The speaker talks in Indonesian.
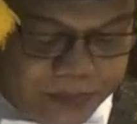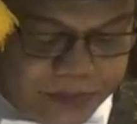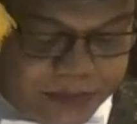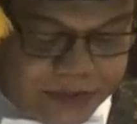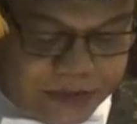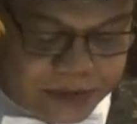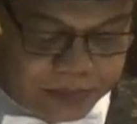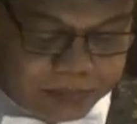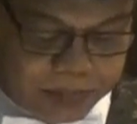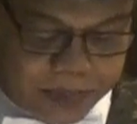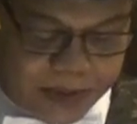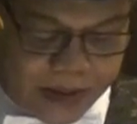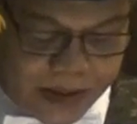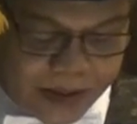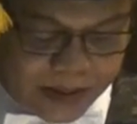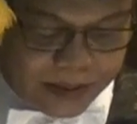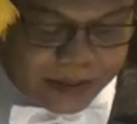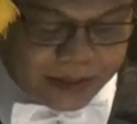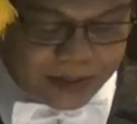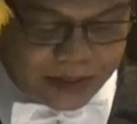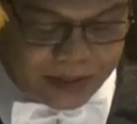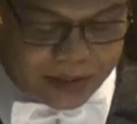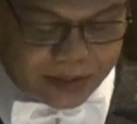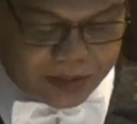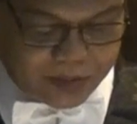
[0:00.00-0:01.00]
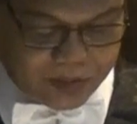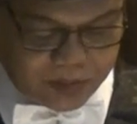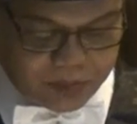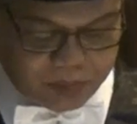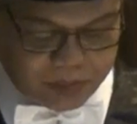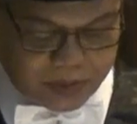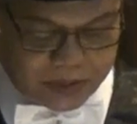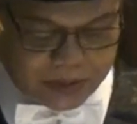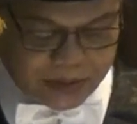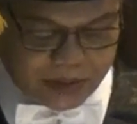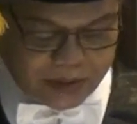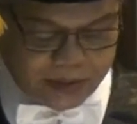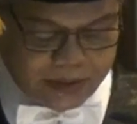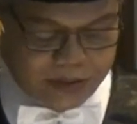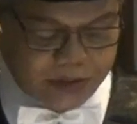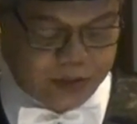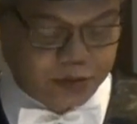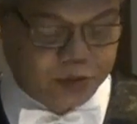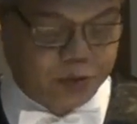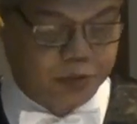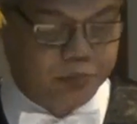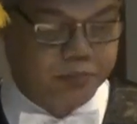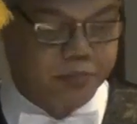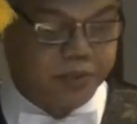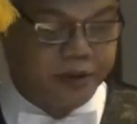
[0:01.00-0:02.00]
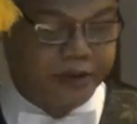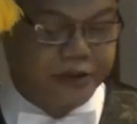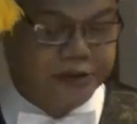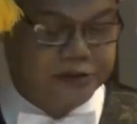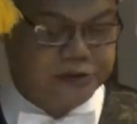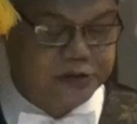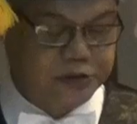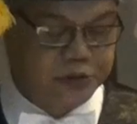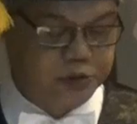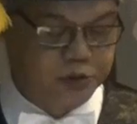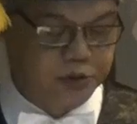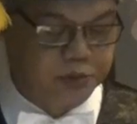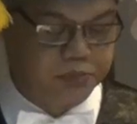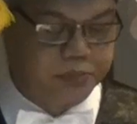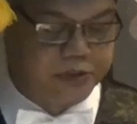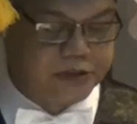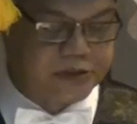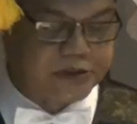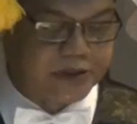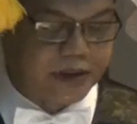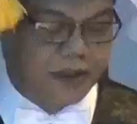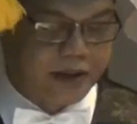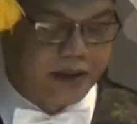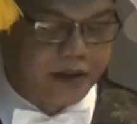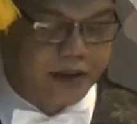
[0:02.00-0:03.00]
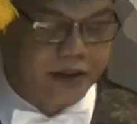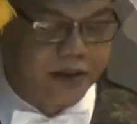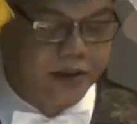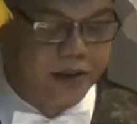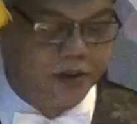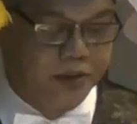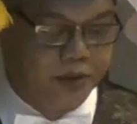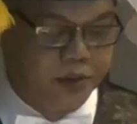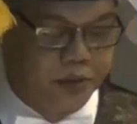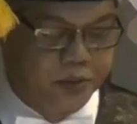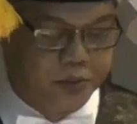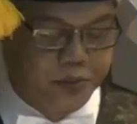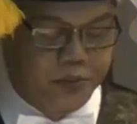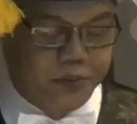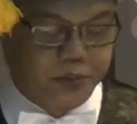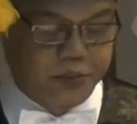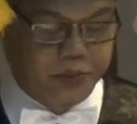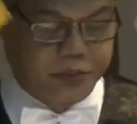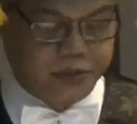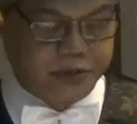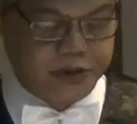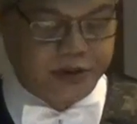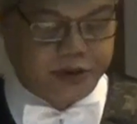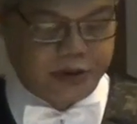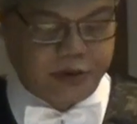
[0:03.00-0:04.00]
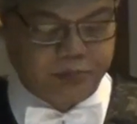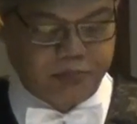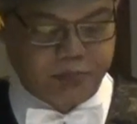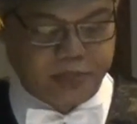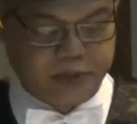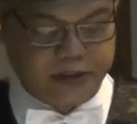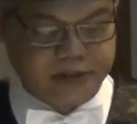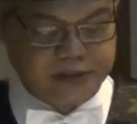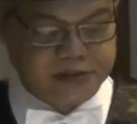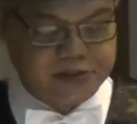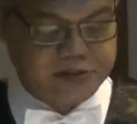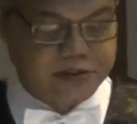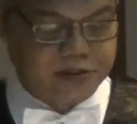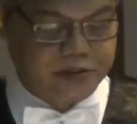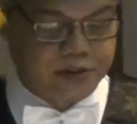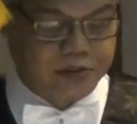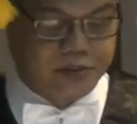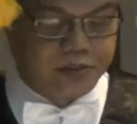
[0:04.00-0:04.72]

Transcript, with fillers: sebenarnya kekuatan itu berisiko besar untuk direpresi